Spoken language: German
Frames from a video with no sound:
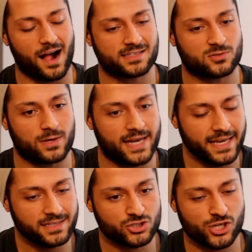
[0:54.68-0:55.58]
Also
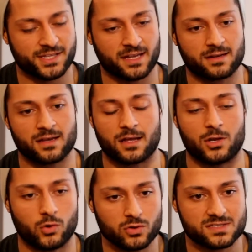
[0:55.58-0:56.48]
links steht dann
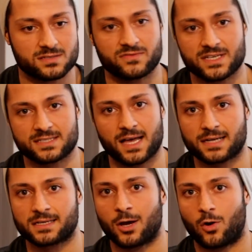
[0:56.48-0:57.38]
nutzen, wie
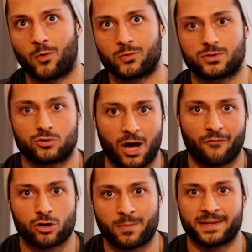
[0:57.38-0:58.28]
gesagt. Und
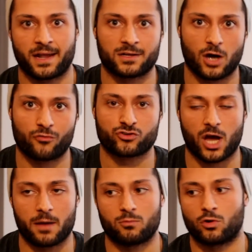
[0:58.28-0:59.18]
da würde man dann
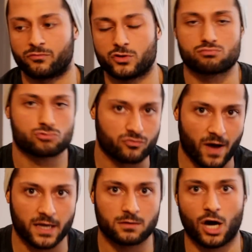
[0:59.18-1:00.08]
draufschreiben, irgendwie
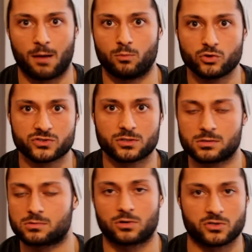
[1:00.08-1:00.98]
2 Gramm
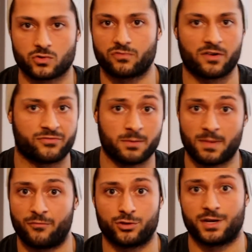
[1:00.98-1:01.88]
Muskeln oder so, weil viel
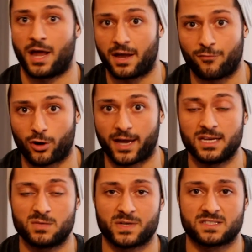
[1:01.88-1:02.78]
mehr wird in einer Woche eh nicht